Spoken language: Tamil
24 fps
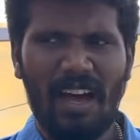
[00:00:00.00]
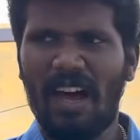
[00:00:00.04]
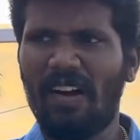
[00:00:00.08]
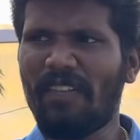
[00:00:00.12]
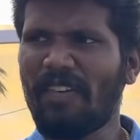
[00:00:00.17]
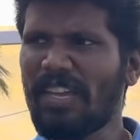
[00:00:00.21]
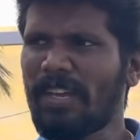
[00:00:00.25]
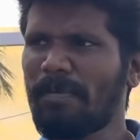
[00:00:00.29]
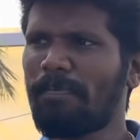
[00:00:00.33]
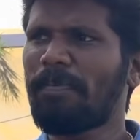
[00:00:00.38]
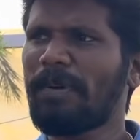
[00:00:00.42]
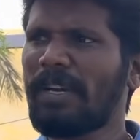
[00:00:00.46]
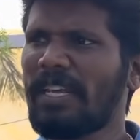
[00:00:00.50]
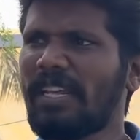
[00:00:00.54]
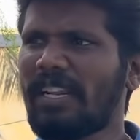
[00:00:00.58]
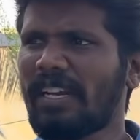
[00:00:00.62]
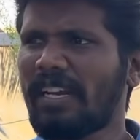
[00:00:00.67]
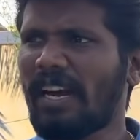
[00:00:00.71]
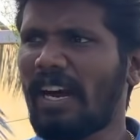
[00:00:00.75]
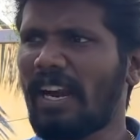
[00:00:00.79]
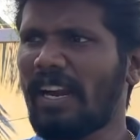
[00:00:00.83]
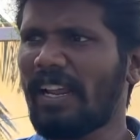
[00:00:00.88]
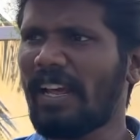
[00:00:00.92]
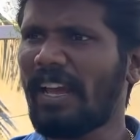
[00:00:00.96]
அவன் இப்படி
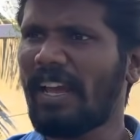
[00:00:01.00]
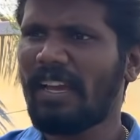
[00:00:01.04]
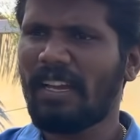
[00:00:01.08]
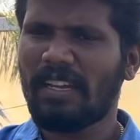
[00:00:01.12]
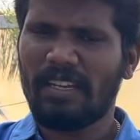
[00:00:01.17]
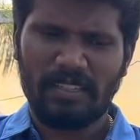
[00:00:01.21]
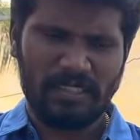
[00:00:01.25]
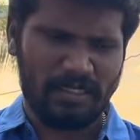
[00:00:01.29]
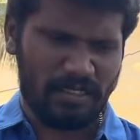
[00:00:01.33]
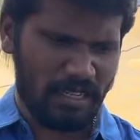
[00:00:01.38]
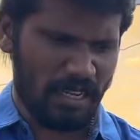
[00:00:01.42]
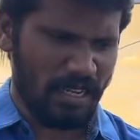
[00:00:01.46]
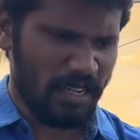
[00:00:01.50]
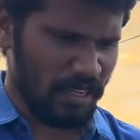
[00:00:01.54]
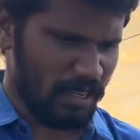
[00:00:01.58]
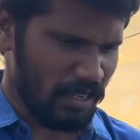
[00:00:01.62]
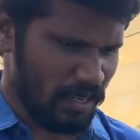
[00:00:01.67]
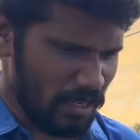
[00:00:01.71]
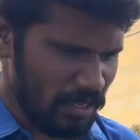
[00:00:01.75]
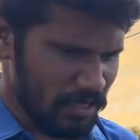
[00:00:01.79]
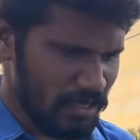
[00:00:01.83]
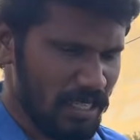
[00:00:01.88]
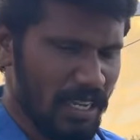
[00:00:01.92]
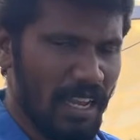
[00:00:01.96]
இருக்கானே ச
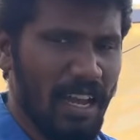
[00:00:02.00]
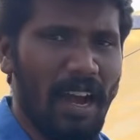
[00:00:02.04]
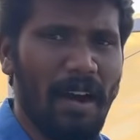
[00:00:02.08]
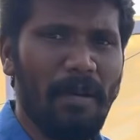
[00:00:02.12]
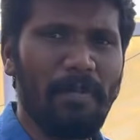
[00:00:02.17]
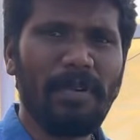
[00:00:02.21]
ச